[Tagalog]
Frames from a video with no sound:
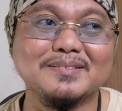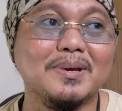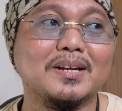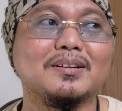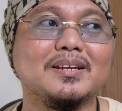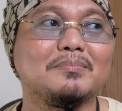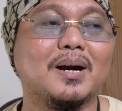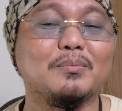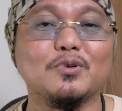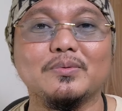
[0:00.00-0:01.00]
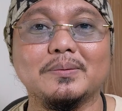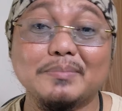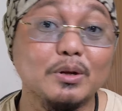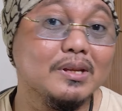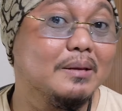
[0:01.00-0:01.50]
Kasi mayroon din mga movie,
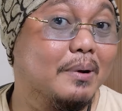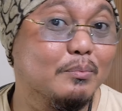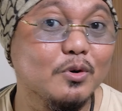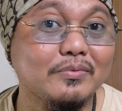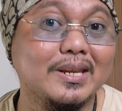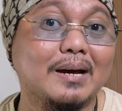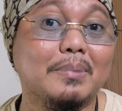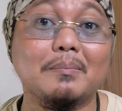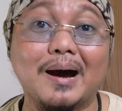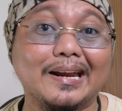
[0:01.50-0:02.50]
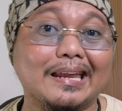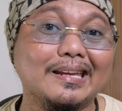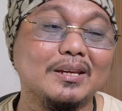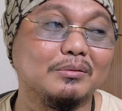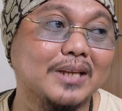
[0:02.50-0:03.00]
kasi mayroon din ibang movie na
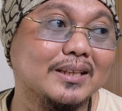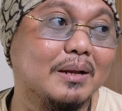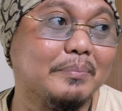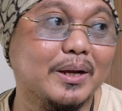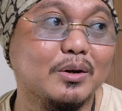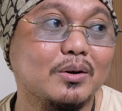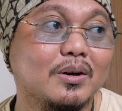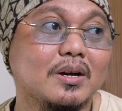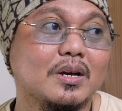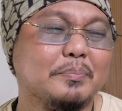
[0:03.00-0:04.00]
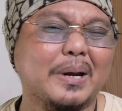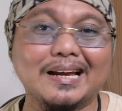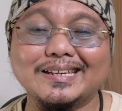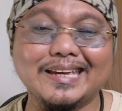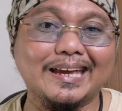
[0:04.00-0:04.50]
Barbarian din yung title, pero
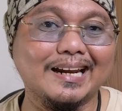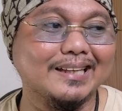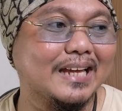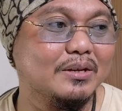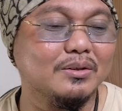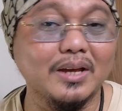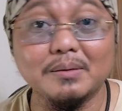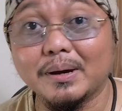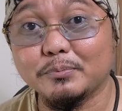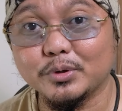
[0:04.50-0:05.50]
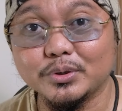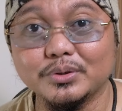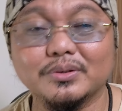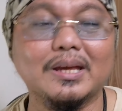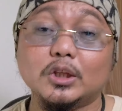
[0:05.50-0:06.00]
Prangiera tayo, okay? Iba po yun.